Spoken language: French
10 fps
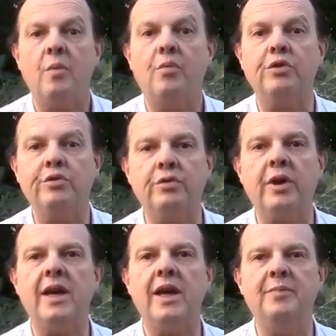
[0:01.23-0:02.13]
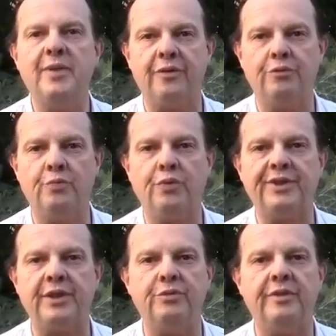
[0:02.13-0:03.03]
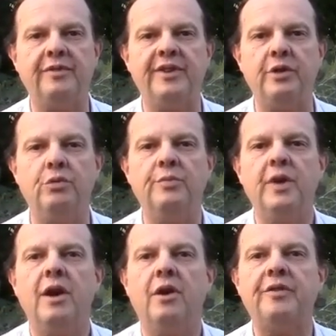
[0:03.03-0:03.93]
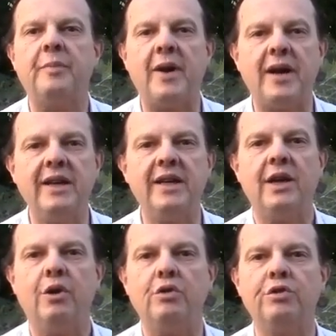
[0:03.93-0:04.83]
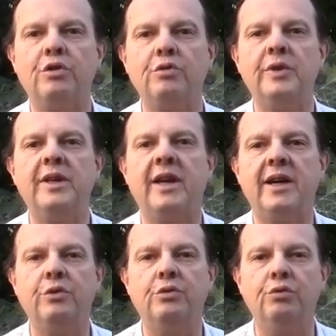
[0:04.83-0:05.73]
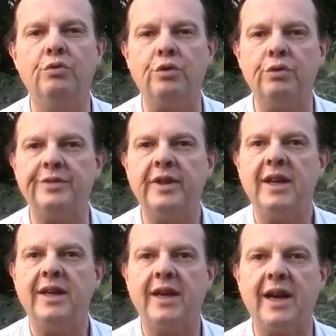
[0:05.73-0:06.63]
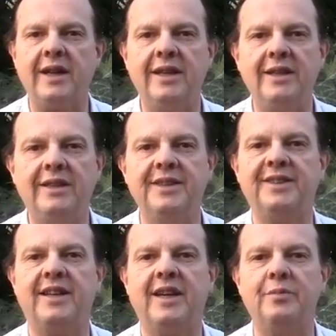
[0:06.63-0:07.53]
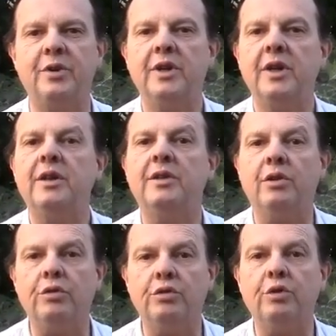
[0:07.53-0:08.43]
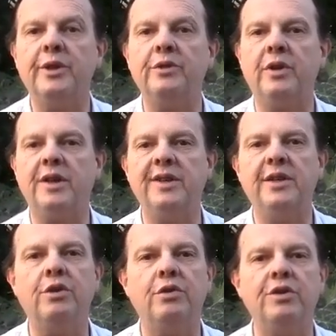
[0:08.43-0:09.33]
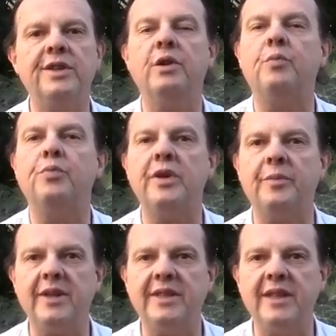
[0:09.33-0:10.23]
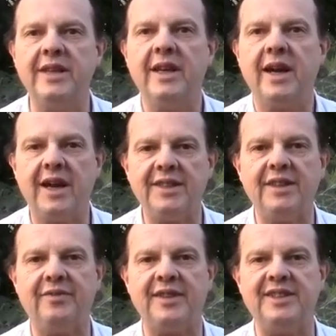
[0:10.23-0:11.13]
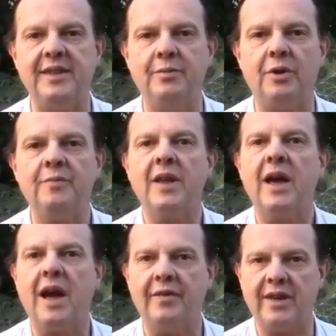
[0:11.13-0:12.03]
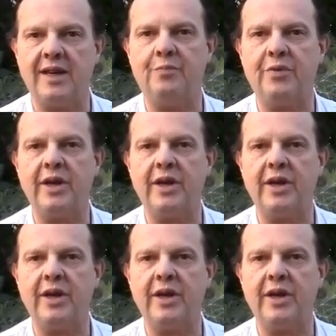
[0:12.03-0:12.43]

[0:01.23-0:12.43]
Bonjour et bienvenue pour cette nouvelle vidéo. On va parler aujourd'hui des règles douloureuses, car les désagréments dans le domaine de la gynécologie, on peut y remédier assez facilement avec les points